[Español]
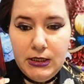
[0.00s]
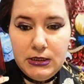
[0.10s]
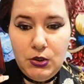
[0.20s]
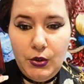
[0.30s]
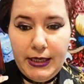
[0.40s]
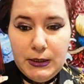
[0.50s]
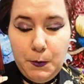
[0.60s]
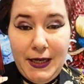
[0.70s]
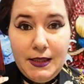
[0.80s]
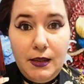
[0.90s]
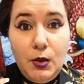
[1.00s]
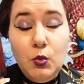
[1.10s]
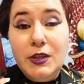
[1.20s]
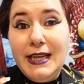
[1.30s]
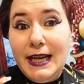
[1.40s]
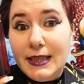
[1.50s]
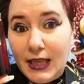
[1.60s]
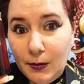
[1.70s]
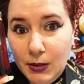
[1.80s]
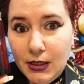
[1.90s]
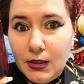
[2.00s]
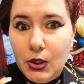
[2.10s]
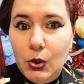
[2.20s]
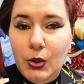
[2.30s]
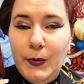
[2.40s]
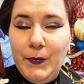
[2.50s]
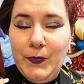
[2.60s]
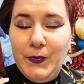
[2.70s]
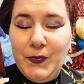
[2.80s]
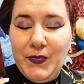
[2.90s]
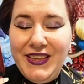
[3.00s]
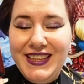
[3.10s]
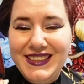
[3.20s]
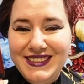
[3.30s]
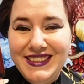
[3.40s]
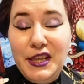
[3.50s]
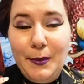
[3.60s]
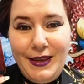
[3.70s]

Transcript: sino que es parte de un tratamiento de